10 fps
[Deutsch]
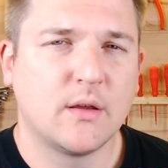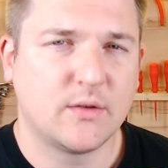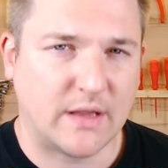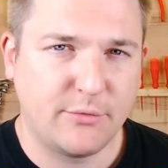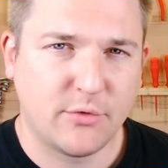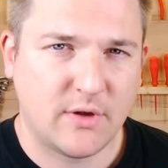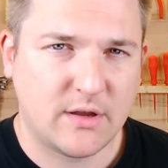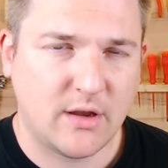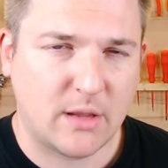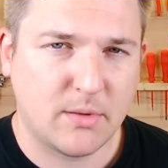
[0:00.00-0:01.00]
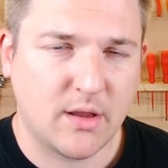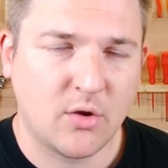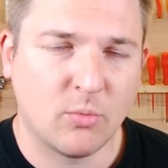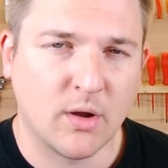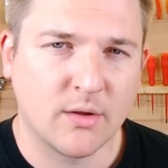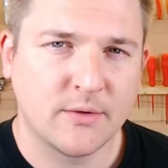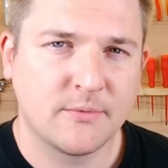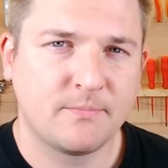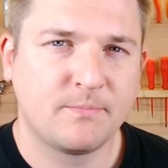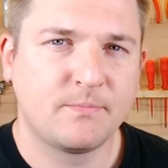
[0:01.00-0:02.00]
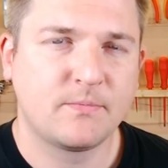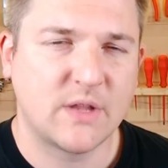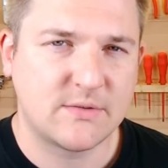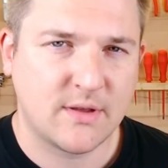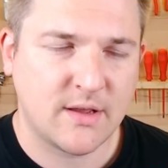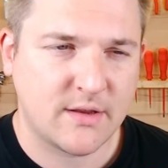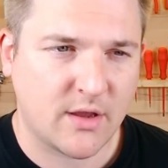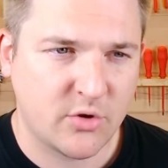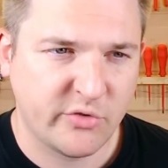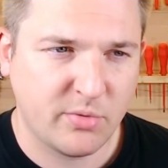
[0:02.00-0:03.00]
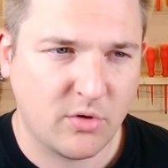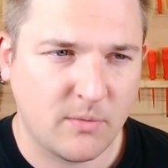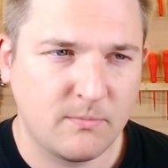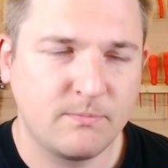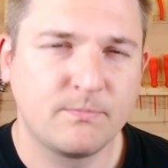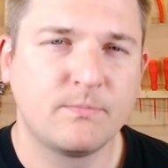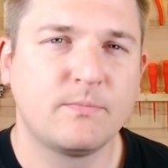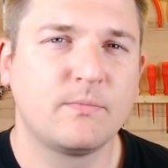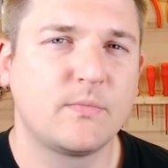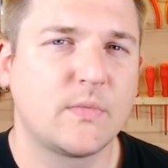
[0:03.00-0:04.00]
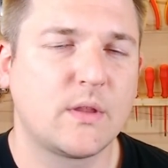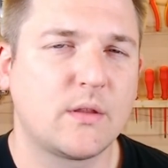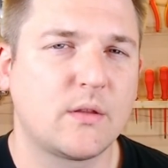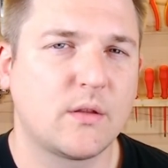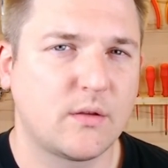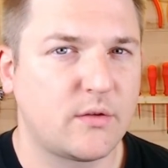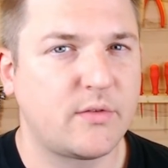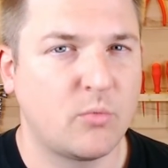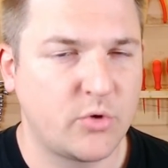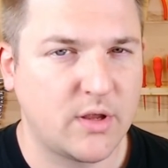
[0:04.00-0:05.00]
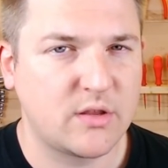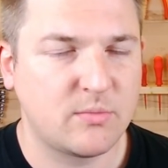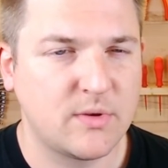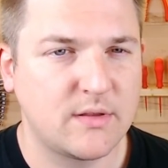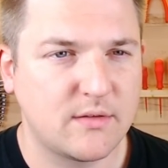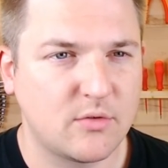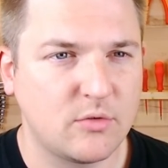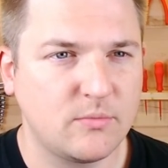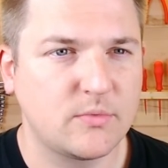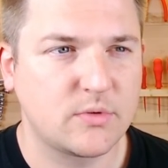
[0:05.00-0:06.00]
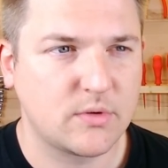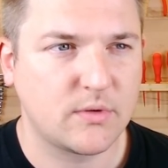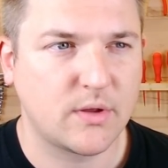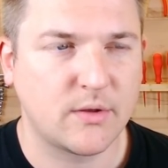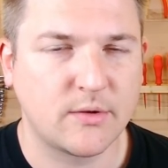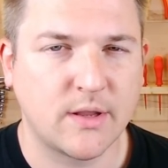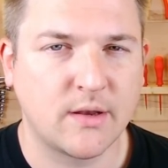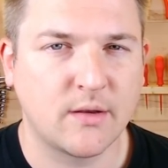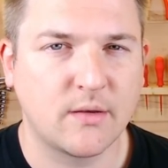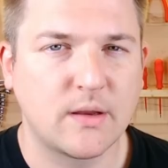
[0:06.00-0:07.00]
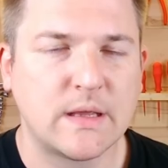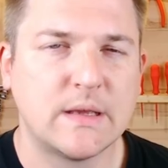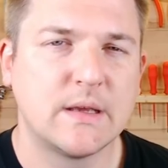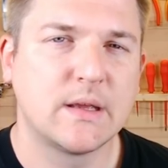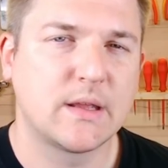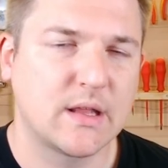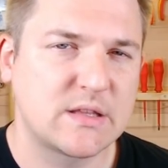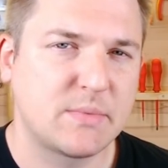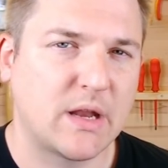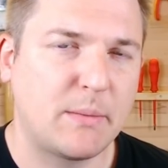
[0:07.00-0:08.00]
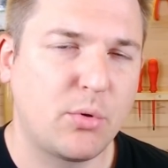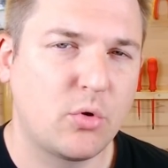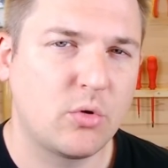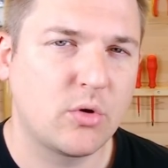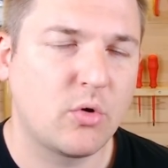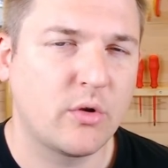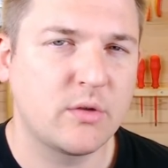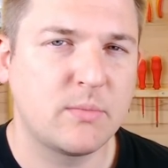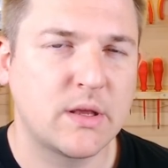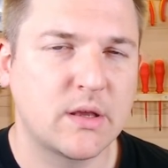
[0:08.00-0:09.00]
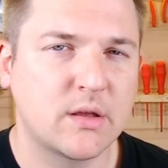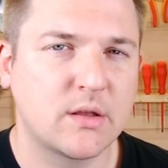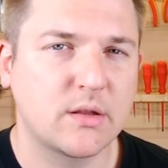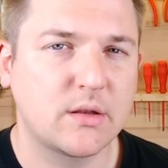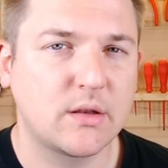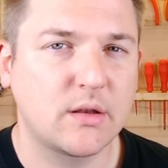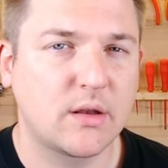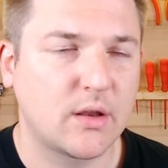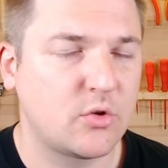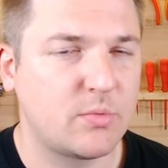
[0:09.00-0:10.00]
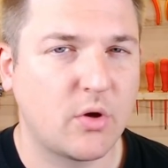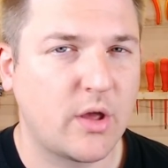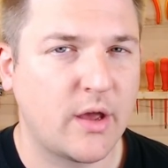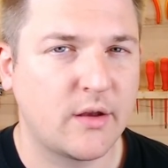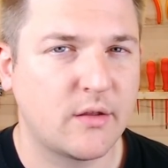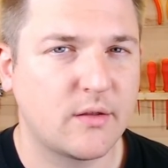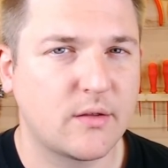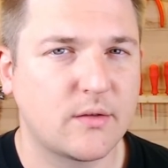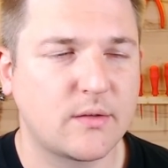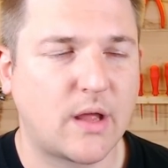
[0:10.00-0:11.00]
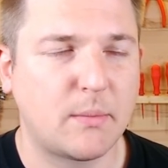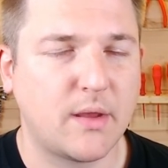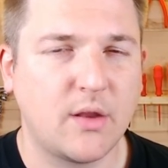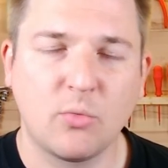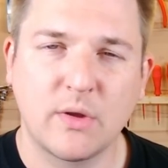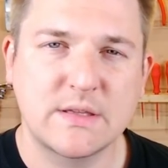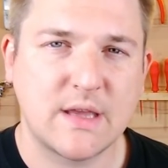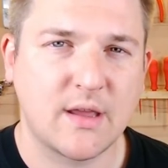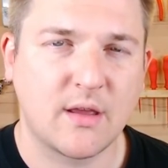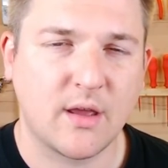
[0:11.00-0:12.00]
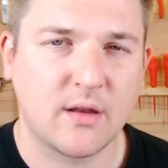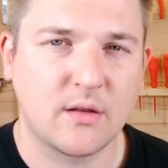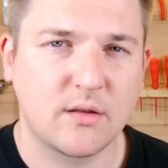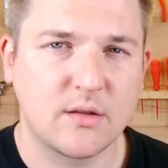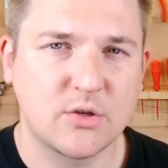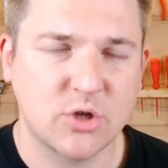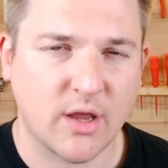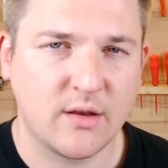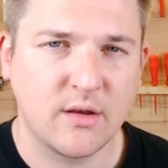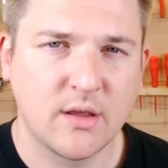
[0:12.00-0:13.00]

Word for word: Dafür fehlte die ABE-Nummer. Deswegen hat er kein TÜV bekommen. Das vermute ich zumindest so. Äh, denn jetzt bei der Abholung konnte mir der Typ auch keine ABE-Nummer zeigen, keinen Schein